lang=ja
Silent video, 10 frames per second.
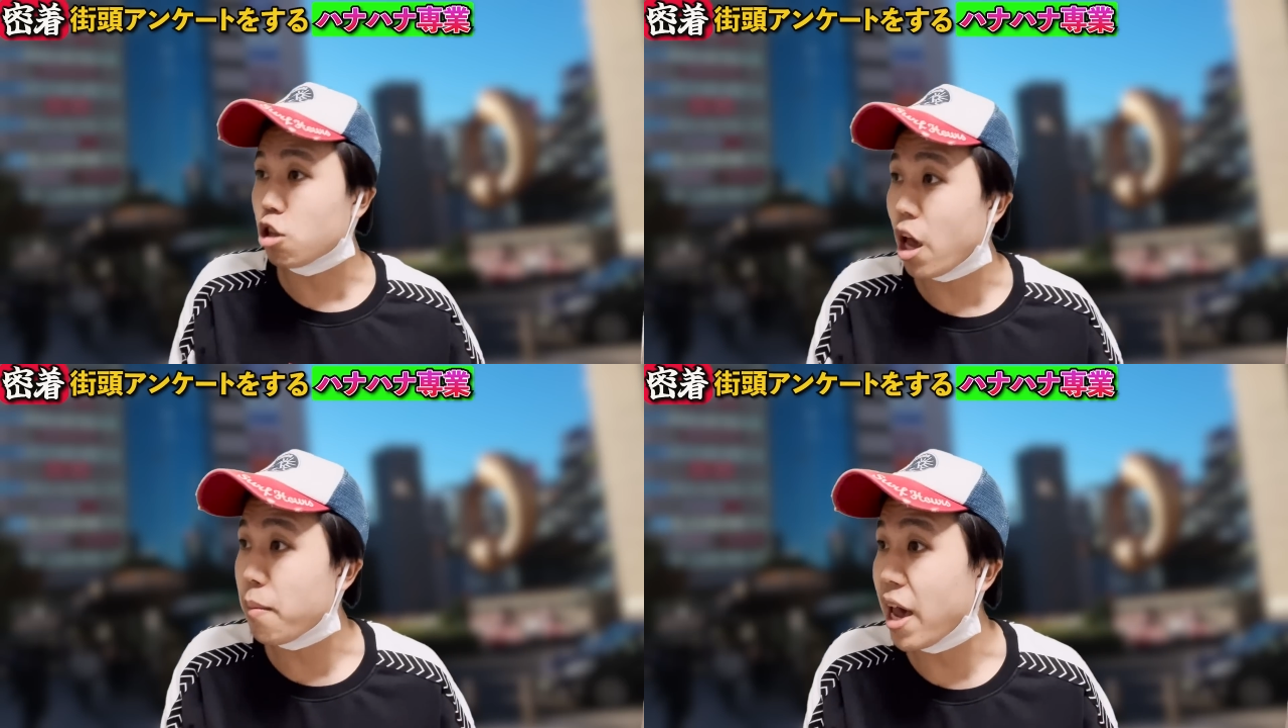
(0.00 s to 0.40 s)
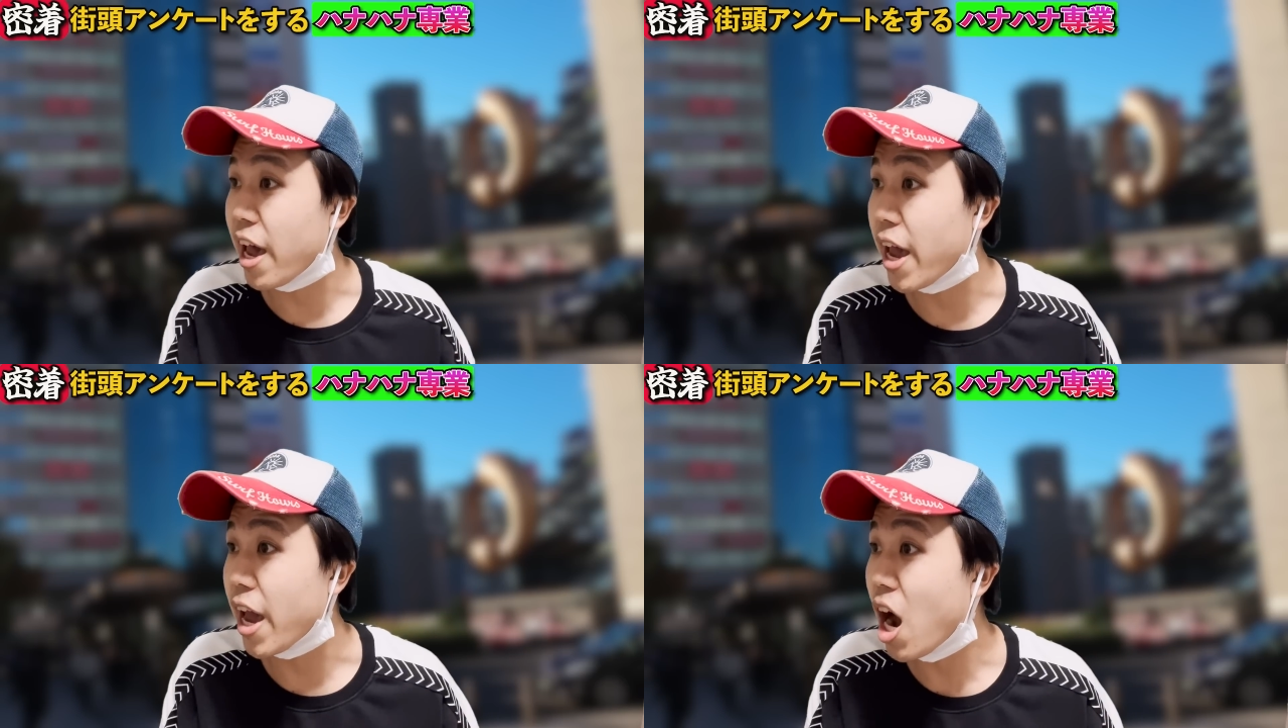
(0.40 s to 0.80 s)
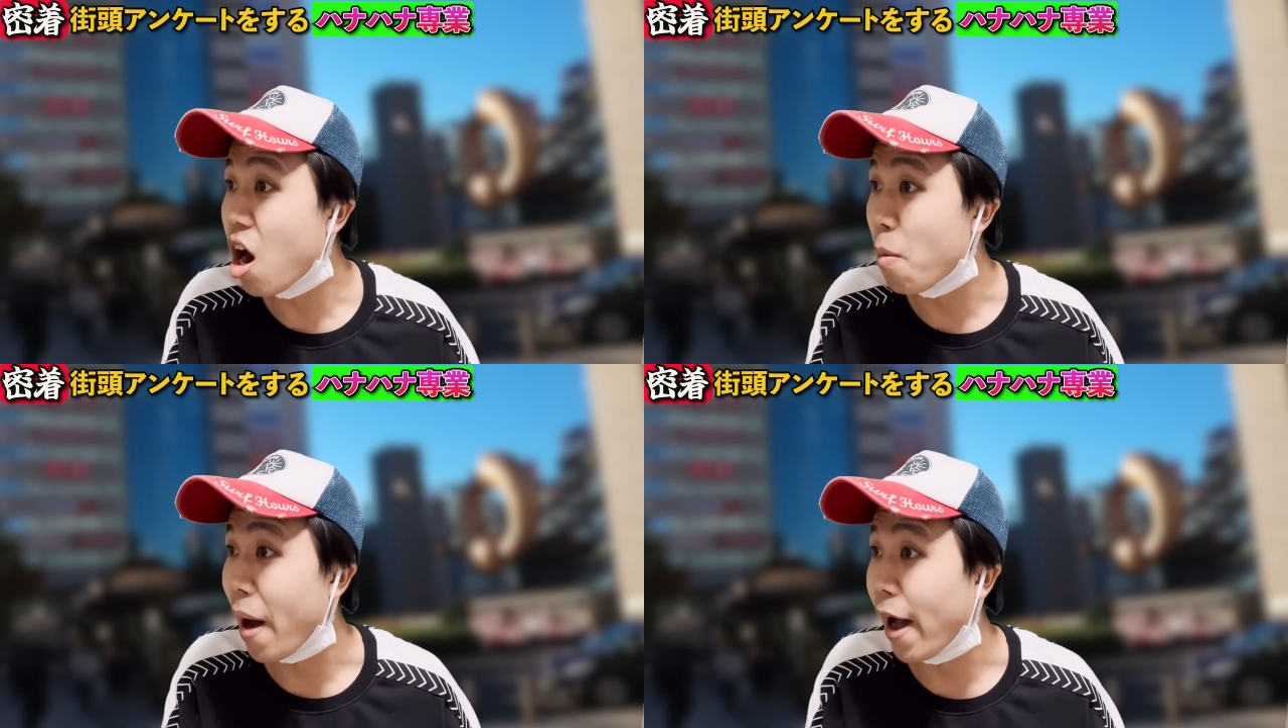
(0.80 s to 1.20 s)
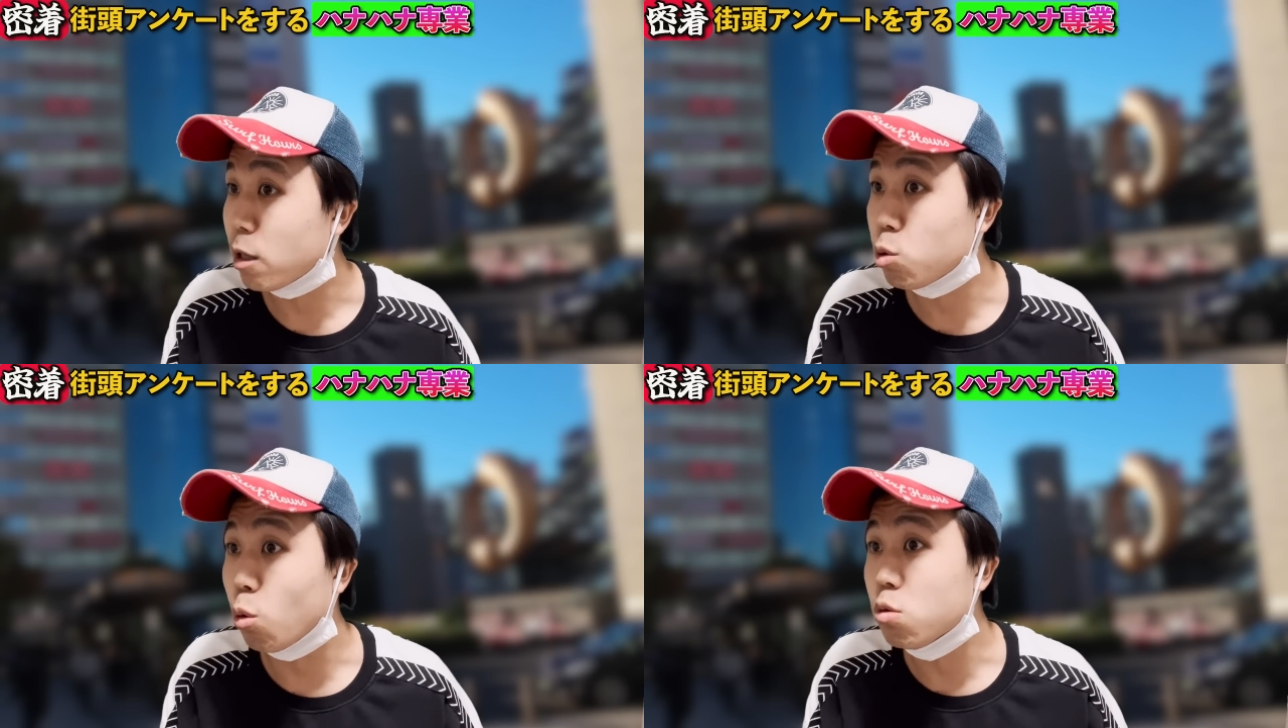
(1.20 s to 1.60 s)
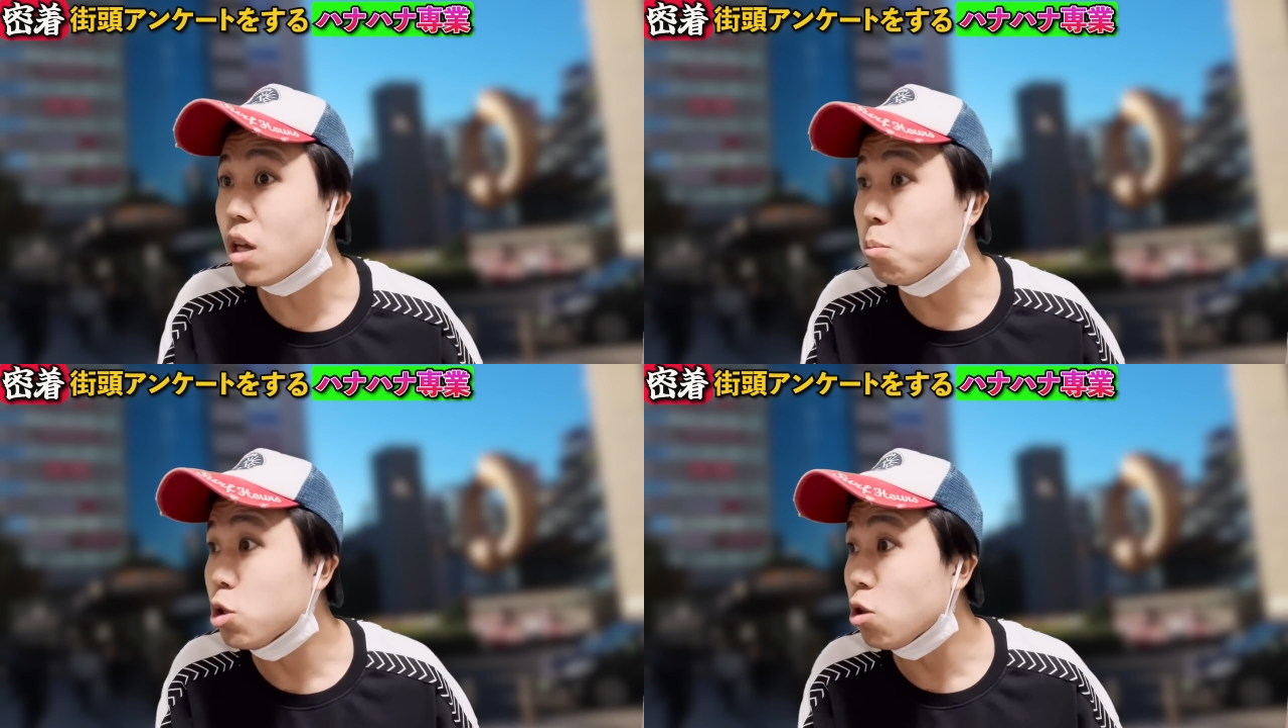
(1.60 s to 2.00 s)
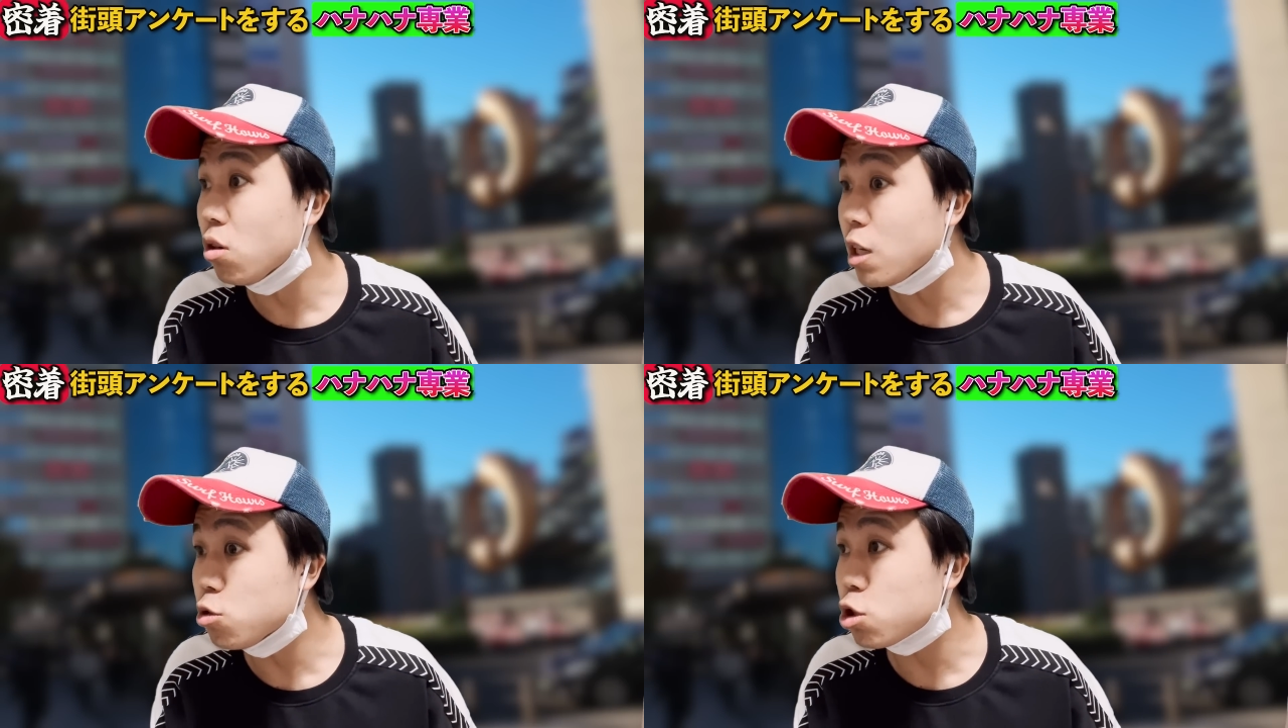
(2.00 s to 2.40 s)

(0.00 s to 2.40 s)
ふけんなてめえやお前どんな無能な